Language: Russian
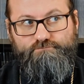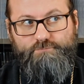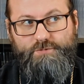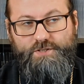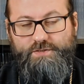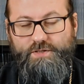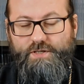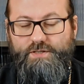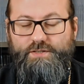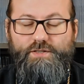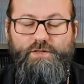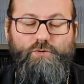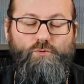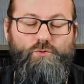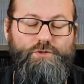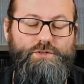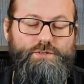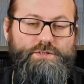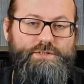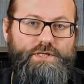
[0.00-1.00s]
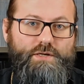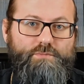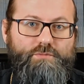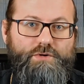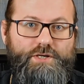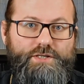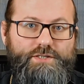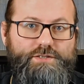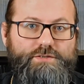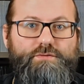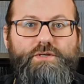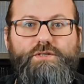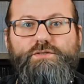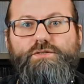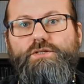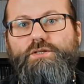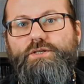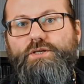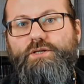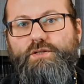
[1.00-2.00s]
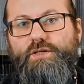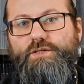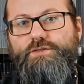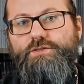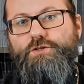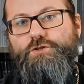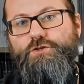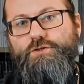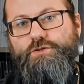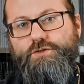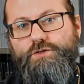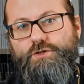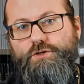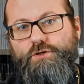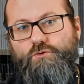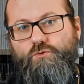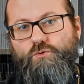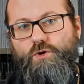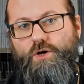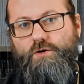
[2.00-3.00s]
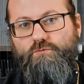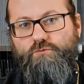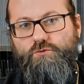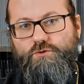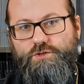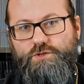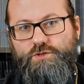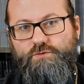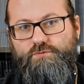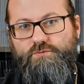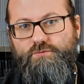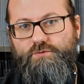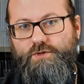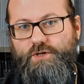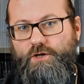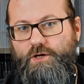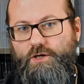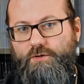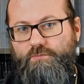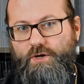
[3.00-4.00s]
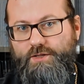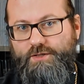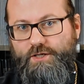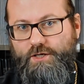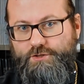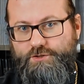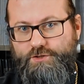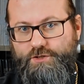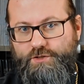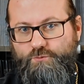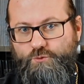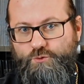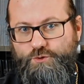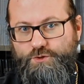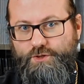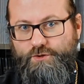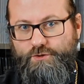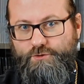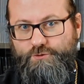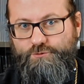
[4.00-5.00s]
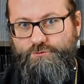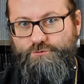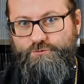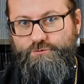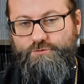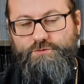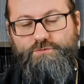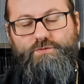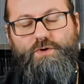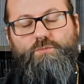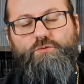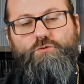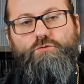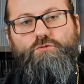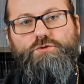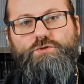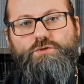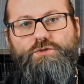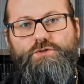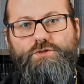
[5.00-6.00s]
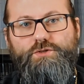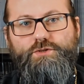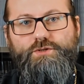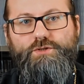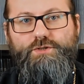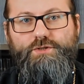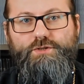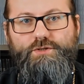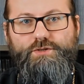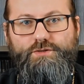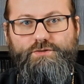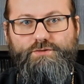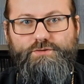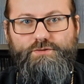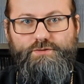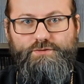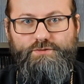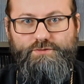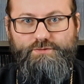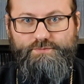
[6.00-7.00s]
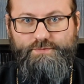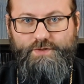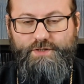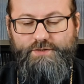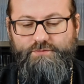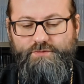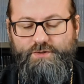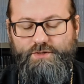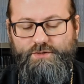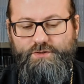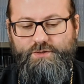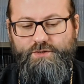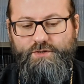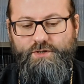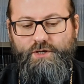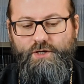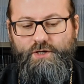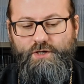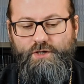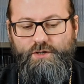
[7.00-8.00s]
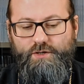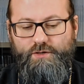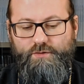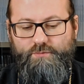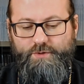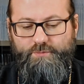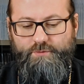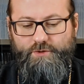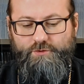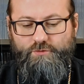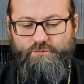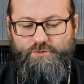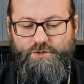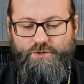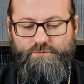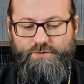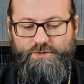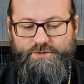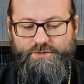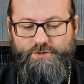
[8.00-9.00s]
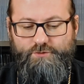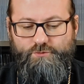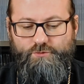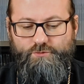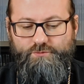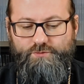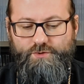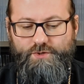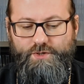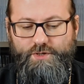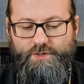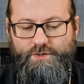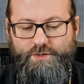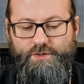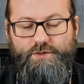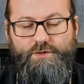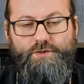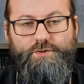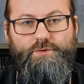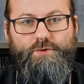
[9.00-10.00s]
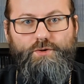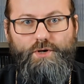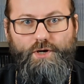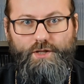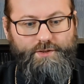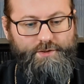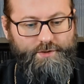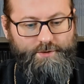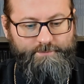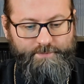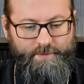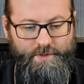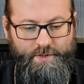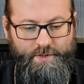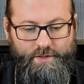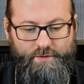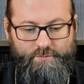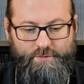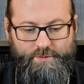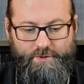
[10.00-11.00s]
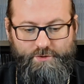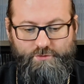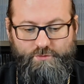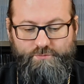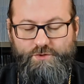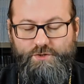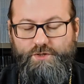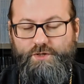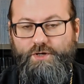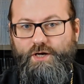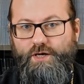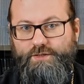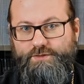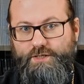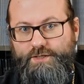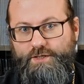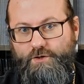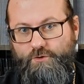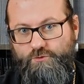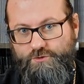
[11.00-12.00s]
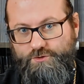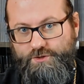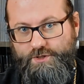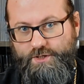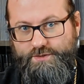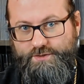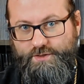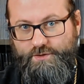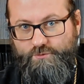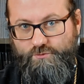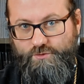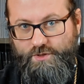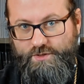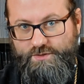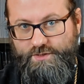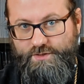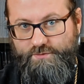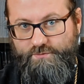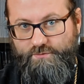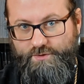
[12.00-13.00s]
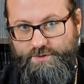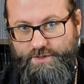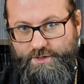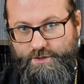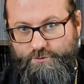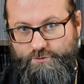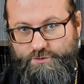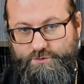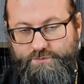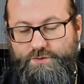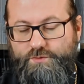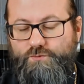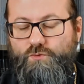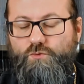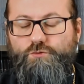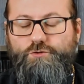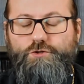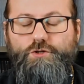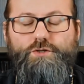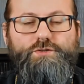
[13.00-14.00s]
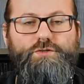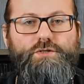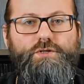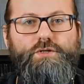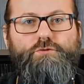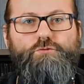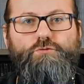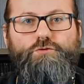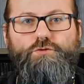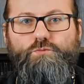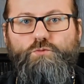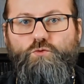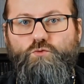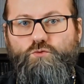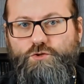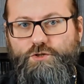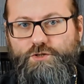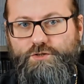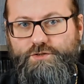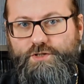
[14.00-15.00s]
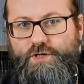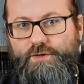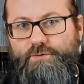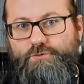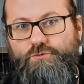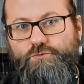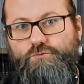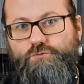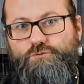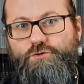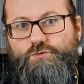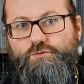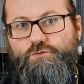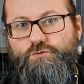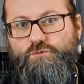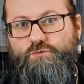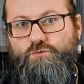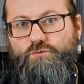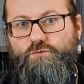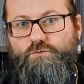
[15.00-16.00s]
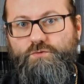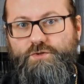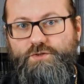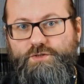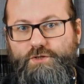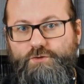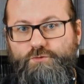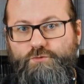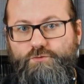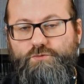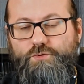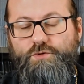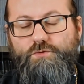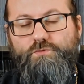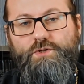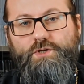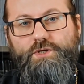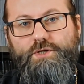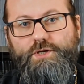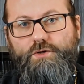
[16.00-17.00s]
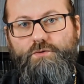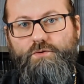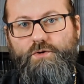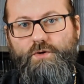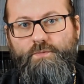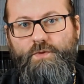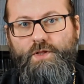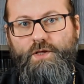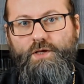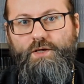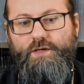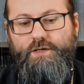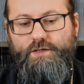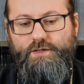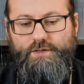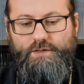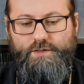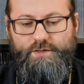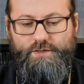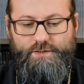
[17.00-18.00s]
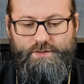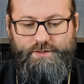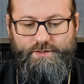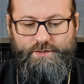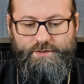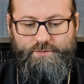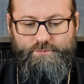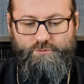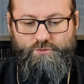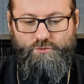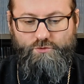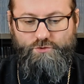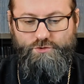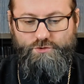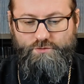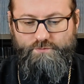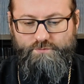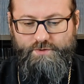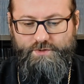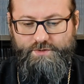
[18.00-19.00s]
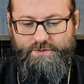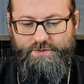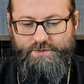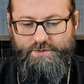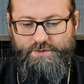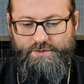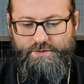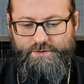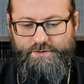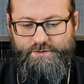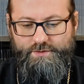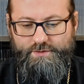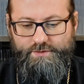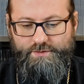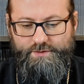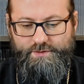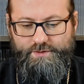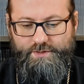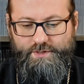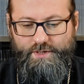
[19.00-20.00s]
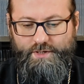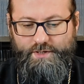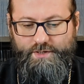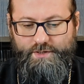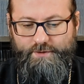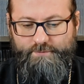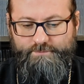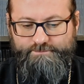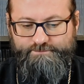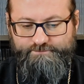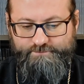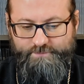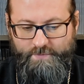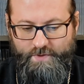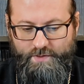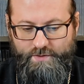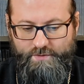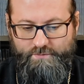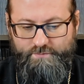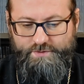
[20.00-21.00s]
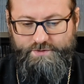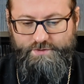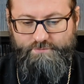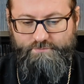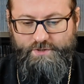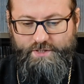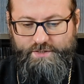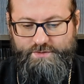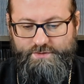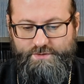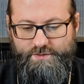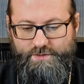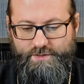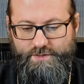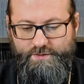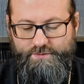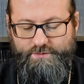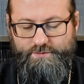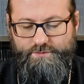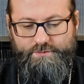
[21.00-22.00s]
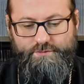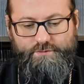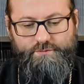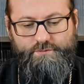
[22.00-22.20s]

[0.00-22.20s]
это одно из самых известных и классических руководств к монашескому деланию. То есть вопросы и э, ответы преподобных Варсонофия и Иоанн. Преподобный Иоанн, как я уже сказал, унаследовал келью своего учителя, то есть мы уже знаем, что он учился у Варсонофия Великого, э, и прожил в этой э, келье 18 лет,